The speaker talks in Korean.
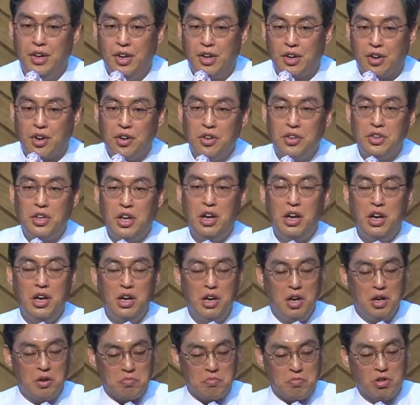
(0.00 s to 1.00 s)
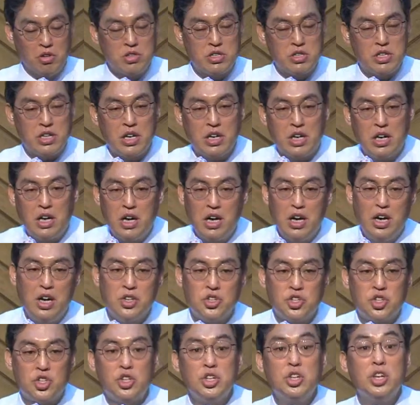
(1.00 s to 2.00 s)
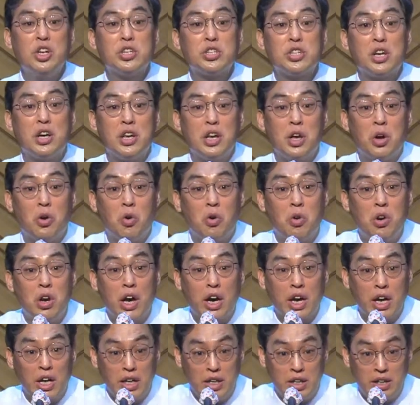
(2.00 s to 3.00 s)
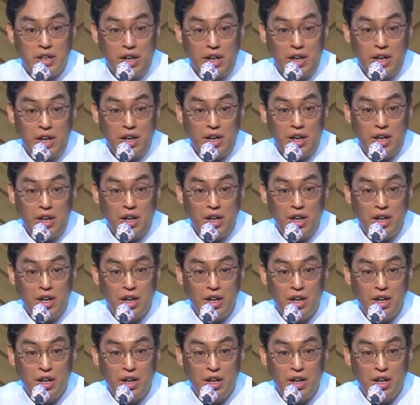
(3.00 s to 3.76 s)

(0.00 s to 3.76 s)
그런데 모세가 시내산에 올라갈 때